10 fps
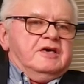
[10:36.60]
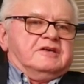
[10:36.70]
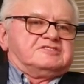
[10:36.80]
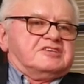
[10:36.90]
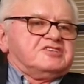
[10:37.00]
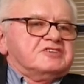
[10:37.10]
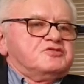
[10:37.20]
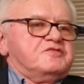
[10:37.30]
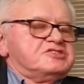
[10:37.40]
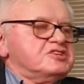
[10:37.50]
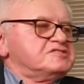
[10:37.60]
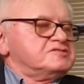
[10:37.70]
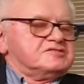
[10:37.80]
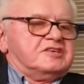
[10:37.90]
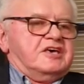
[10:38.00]
za czasów jeszcze
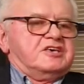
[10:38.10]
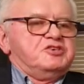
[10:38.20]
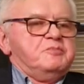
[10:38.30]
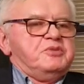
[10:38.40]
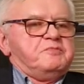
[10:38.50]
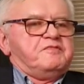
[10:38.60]
z ekipy,